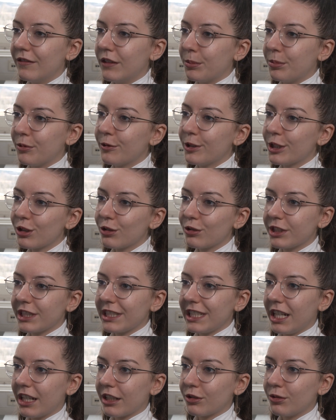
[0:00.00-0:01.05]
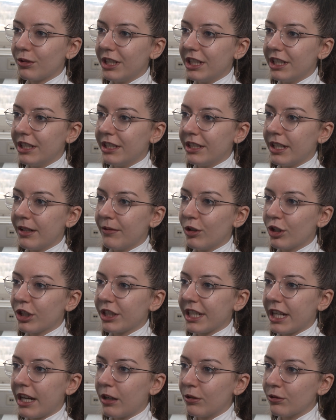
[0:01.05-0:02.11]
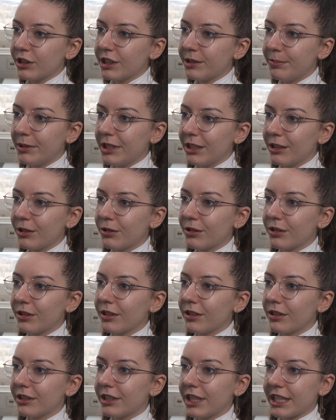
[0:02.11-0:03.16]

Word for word: Wir befinden uns ja aktuell in der Woche der Ausbildung.